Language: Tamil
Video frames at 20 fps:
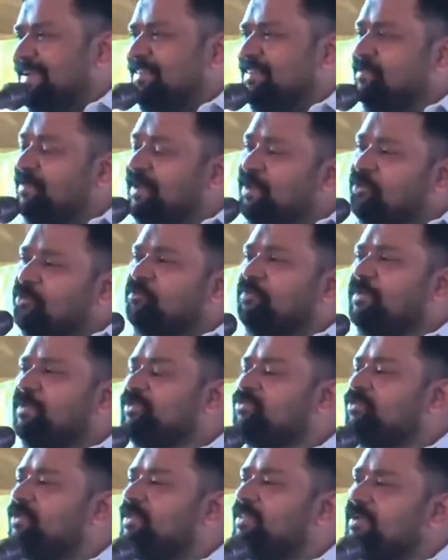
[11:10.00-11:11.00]
இந்த மாதிரி
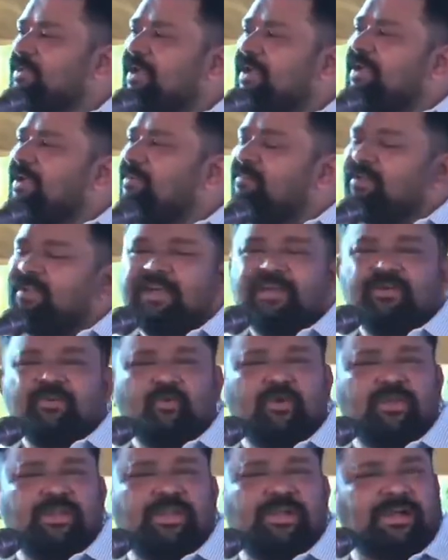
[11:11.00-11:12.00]
உண்மையை சொல்கிறதுக்காக எவன்லாம்
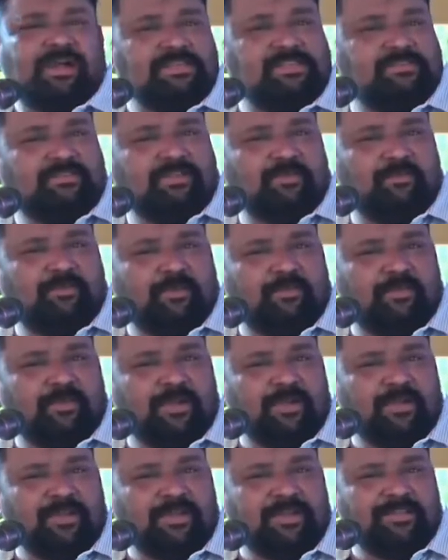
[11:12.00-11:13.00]
கோயிலில் காசை வெட்டி போட
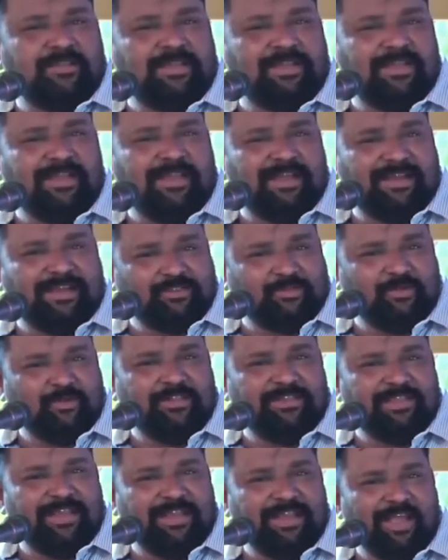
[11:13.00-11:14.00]
போகிறானோ எனக்கு தெரியல ஆனால்
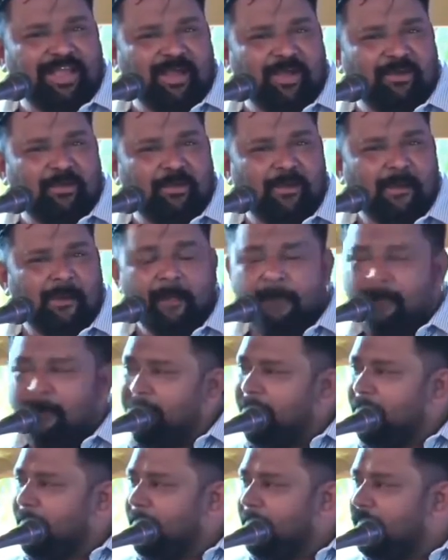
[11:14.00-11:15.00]
சொல்லித்தானே ஆகணும்
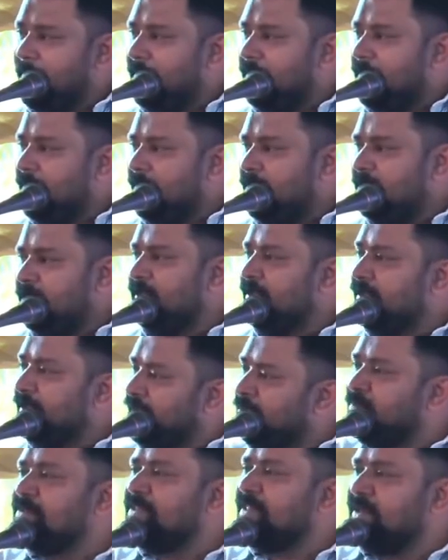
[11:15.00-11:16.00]

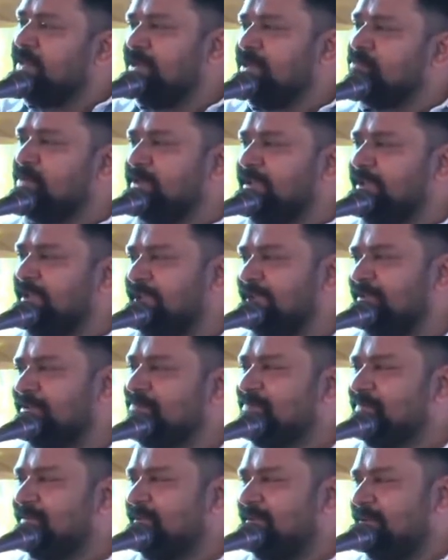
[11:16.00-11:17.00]
நீங்களே அப்படி தானே நம்புறீங்க
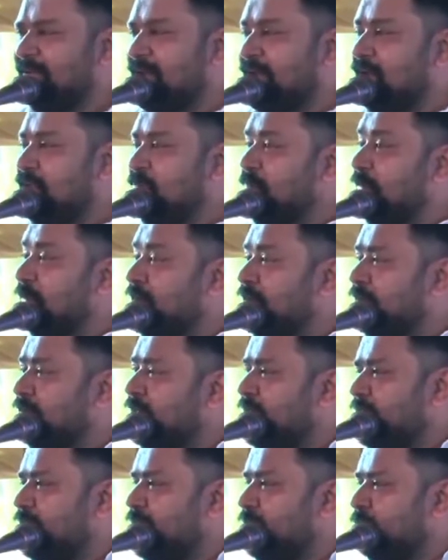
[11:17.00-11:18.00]
நான்
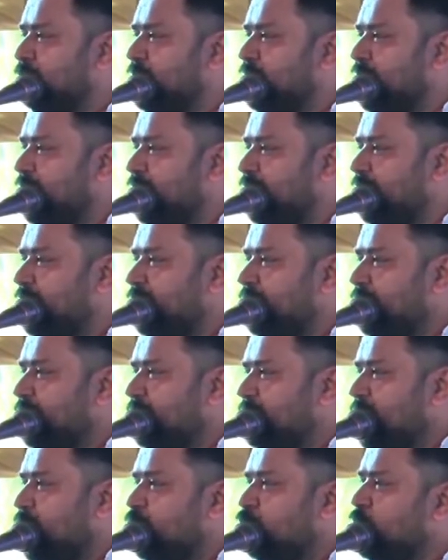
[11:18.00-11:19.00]
டிபெண்ட் தானே நம்புறீங்க
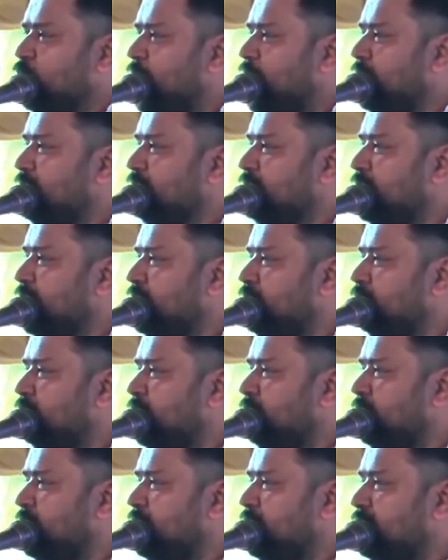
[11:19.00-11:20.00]
நான் ஒரு ஆணை சார்ந்து
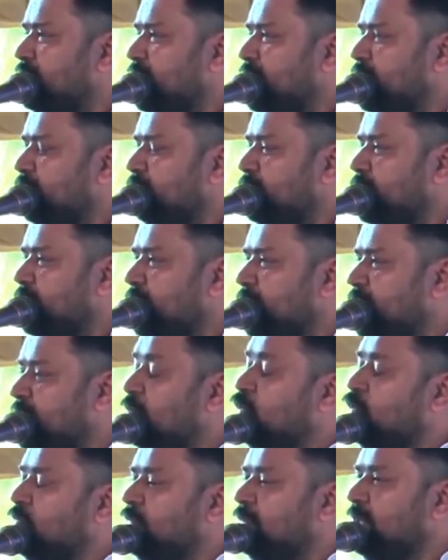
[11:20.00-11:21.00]
வாழ்வதாக தானே நம்புறீங்க
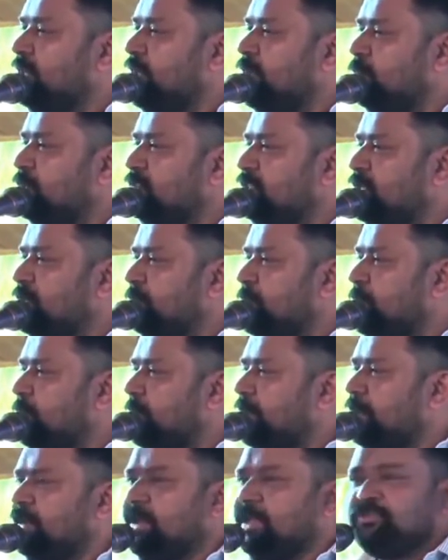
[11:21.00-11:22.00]
நீங்கள் உங்கள் வீட்டிலலாம் போய் செக் பண்ணி
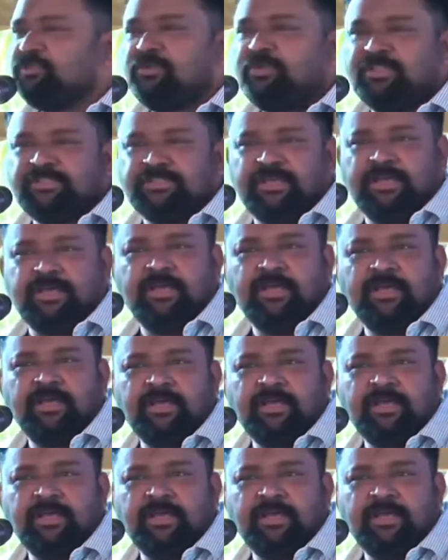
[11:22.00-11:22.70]
பாருங்கள் நான் சொன்னது